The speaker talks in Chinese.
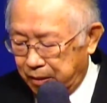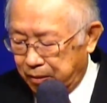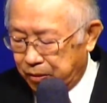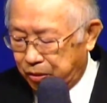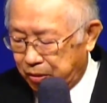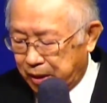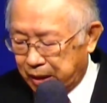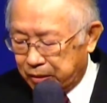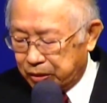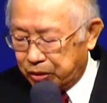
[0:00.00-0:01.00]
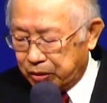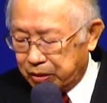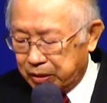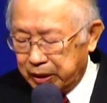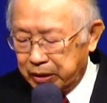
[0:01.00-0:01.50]
我说啊，我
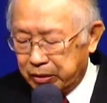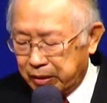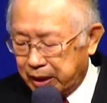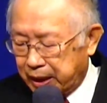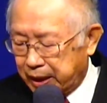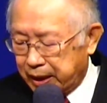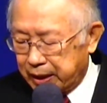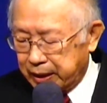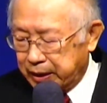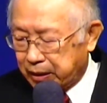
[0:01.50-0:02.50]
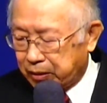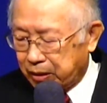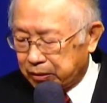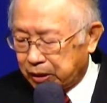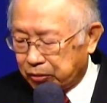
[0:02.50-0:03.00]
说弟兄啊，你找到
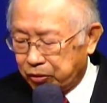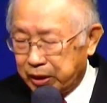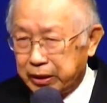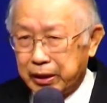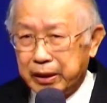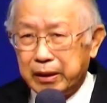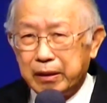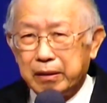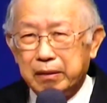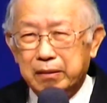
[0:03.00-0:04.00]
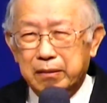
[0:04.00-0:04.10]
找对人了。